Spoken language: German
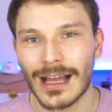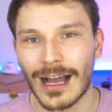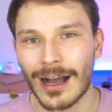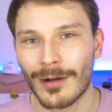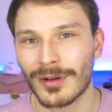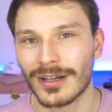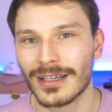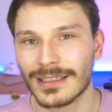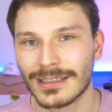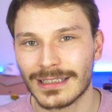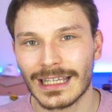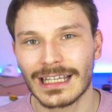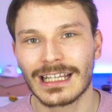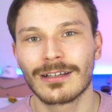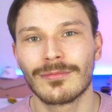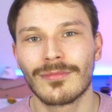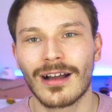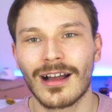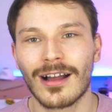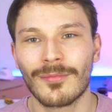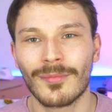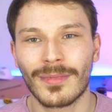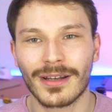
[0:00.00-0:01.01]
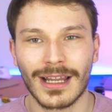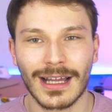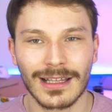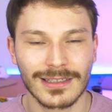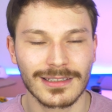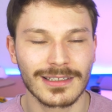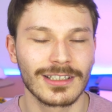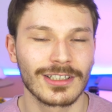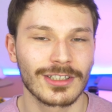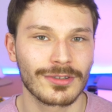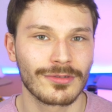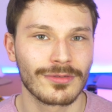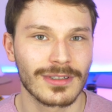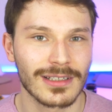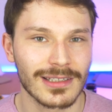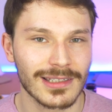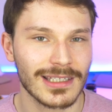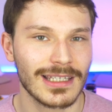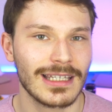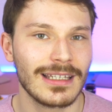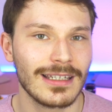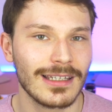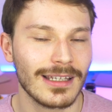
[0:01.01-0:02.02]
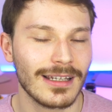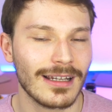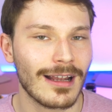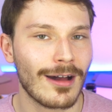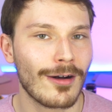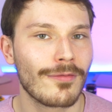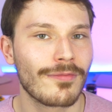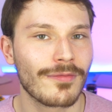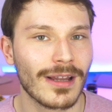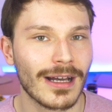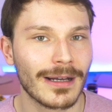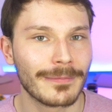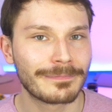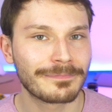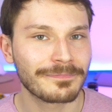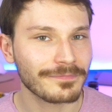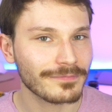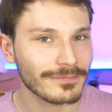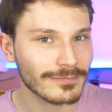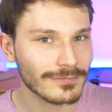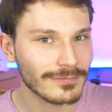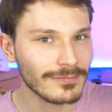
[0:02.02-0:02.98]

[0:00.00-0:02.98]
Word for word: Aber ich denke mal, man hat es hier schon gesehen in den Aufnahmen,